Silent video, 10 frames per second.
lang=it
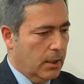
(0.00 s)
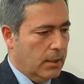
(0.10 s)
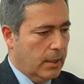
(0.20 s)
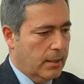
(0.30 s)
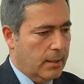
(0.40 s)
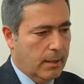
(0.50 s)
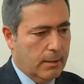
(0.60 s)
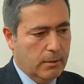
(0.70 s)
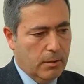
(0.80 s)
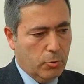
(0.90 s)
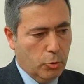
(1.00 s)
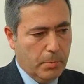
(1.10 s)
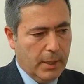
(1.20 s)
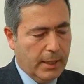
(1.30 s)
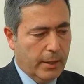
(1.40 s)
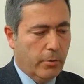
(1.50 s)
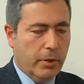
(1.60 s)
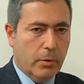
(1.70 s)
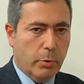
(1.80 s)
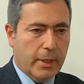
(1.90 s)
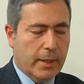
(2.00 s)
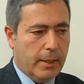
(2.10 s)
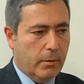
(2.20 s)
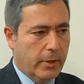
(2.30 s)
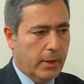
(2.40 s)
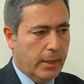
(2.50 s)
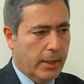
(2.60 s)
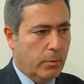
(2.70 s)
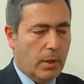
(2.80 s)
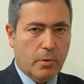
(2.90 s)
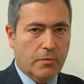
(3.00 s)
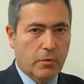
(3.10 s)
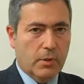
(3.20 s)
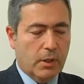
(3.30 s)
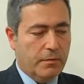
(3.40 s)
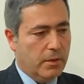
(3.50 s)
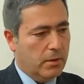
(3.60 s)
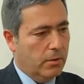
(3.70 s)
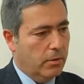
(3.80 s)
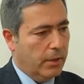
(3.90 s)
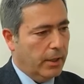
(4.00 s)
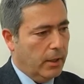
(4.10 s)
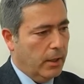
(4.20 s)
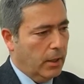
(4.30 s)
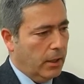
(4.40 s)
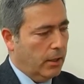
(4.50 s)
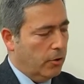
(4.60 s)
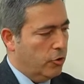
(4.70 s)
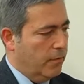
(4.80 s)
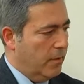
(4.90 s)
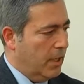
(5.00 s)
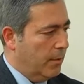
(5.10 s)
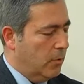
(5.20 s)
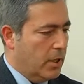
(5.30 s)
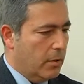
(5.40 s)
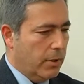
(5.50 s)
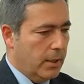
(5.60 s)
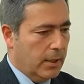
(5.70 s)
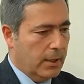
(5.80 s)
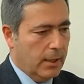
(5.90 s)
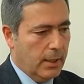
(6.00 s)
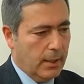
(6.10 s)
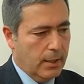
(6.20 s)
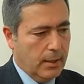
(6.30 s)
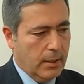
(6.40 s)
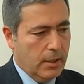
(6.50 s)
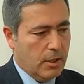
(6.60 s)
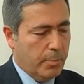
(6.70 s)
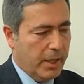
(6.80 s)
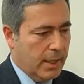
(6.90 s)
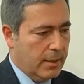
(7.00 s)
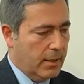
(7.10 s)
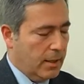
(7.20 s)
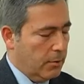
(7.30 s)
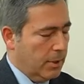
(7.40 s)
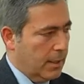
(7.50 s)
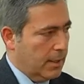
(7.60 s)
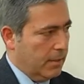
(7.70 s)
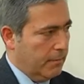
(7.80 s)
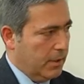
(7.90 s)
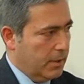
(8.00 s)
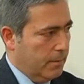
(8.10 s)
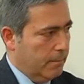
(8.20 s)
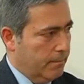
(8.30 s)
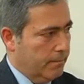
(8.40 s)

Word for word: senza disturbare o inquietare quella che è una profonda riflessione che oggi viviamo, che è quella della speranza e quella della salvezza.